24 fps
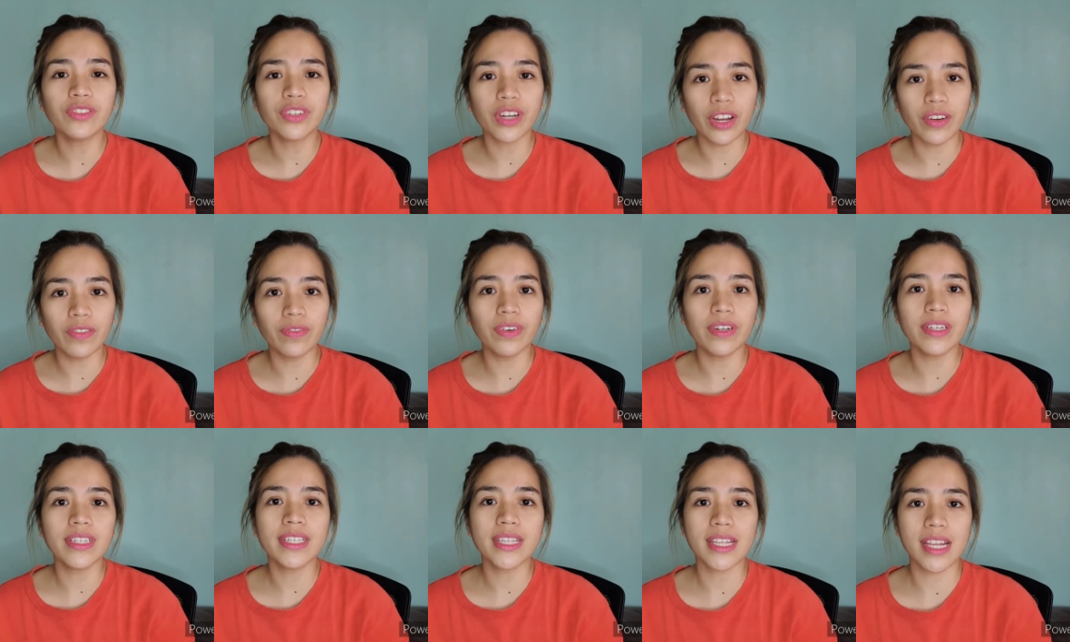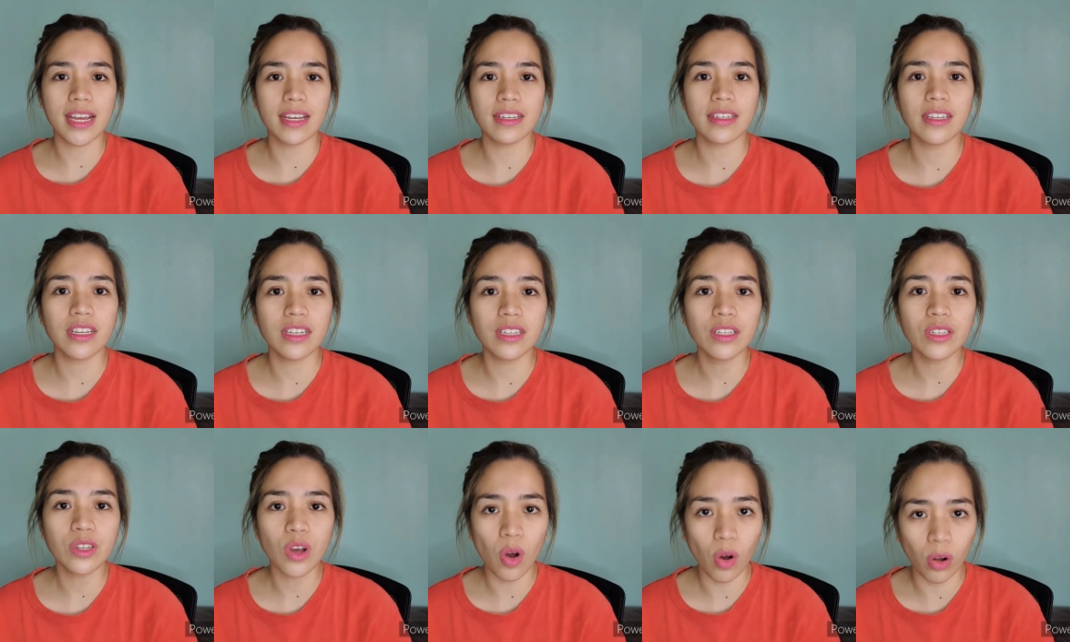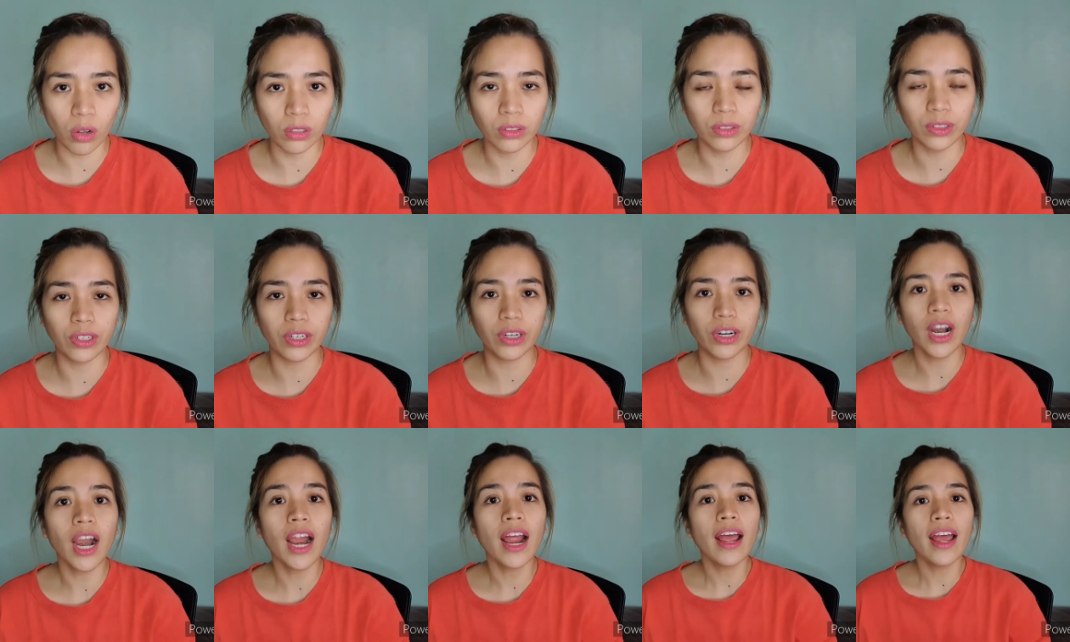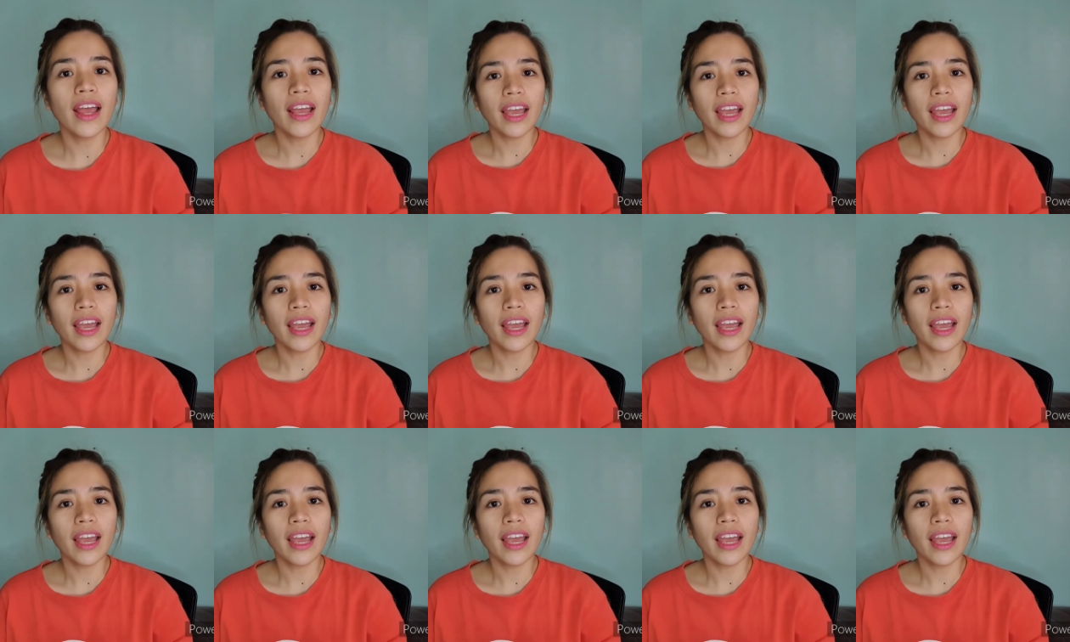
driver's license holder,